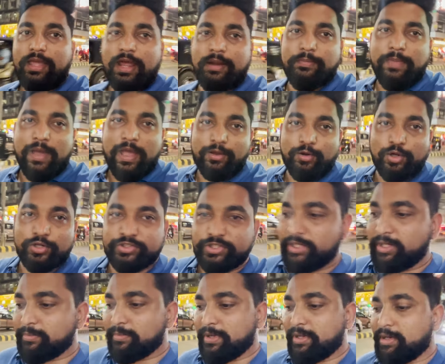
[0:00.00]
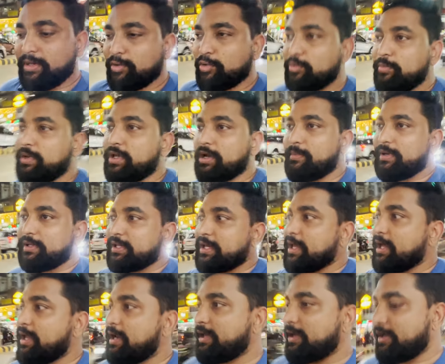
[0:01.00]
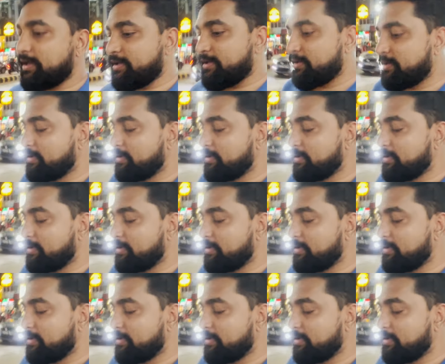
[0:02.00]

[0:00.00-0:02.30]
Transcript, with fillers: यार मैंगलोर सिटी में ना घूमने का मज़ा ही अलग है